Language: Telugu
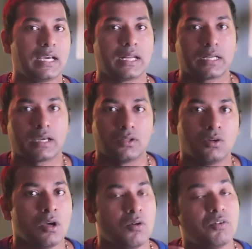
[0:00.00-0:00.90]
కరెక్ట్ కాదు
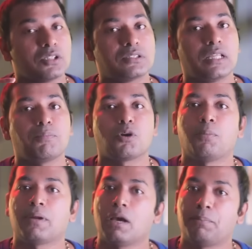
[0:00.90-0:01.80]
వస్తే
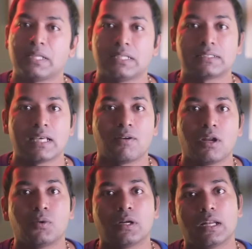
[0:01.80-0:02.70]
ప్రాపర్గా ప్రజాసేవలో
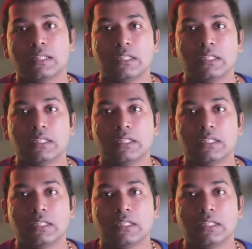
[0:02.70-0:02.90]
ఉండాలని